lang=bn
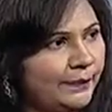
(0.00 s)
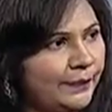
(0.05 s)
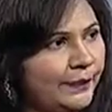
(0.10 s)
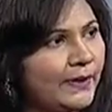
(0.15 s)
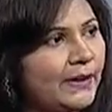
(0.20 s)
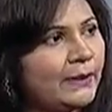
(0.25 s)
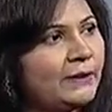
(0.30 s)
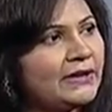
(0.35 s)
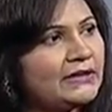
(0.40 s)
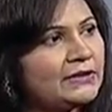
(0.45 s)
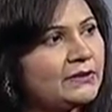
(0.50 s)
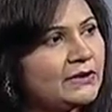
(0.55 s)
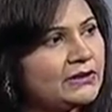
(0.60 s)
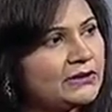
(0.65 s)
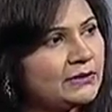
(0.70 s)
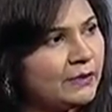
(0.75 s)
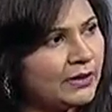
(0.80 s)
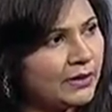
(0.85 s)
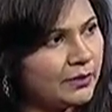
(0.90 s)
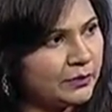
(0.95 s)
নেয় মাঝে
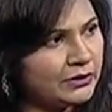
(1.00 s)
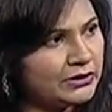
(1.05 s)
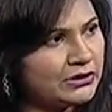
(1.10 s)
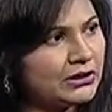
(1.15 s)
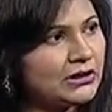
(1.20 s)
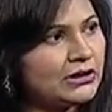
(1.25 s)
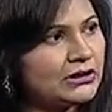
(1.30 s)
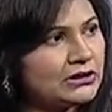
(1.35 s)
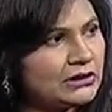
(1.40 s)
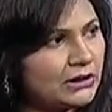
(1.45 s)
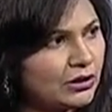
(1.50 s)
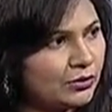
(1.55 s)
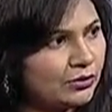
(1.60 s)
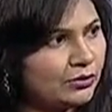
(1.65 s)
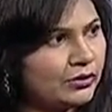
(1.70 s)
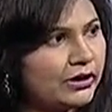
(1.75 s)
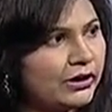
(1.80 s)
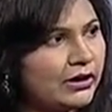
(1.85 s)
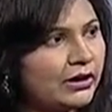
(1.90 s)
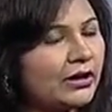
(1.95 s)
মাঝে ব্লাড প্রেশারটা চেক
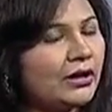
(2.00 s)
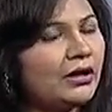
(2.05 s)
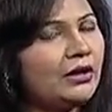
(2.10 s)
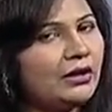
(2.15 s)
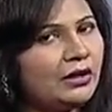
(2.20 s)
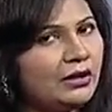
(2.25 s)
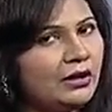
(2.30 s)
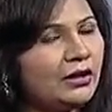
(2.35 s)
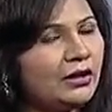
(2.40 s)
করে রাখা